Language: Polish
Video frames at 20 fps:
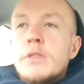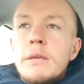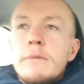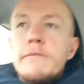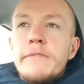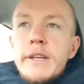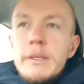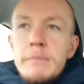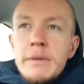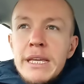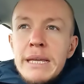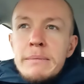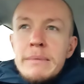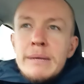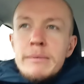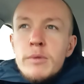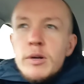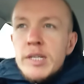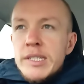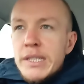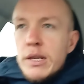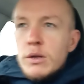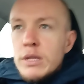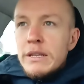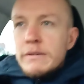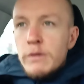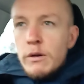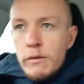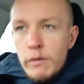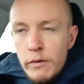tym filmikiem na mojej
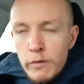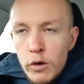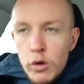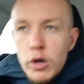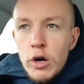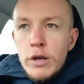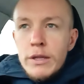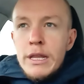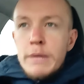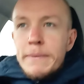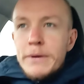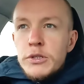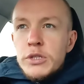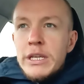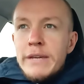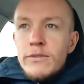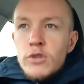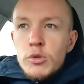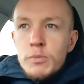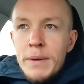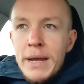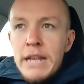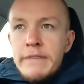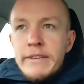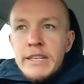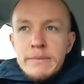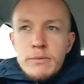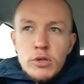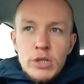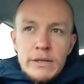stronie www.kornelpaszkiewicz.pl,
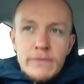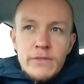więc można